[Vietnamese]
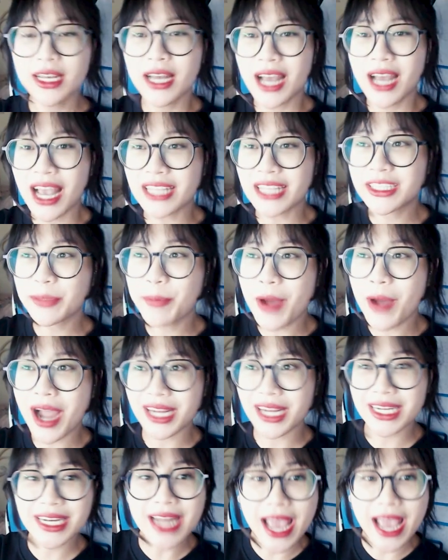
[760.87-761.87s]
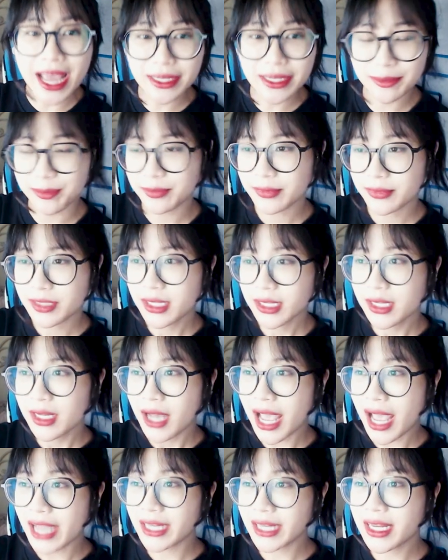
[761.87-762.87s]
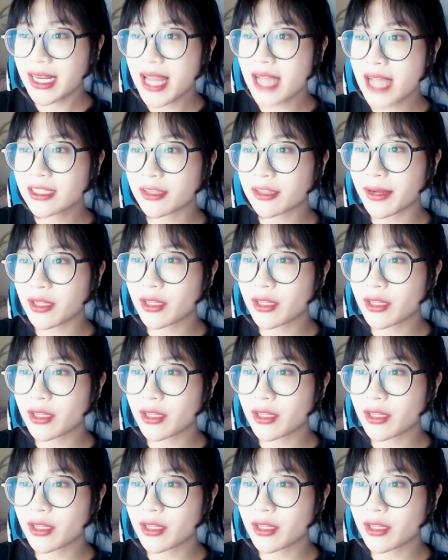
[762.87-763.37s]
anh shipper anh đi đến anh đi đến sau anh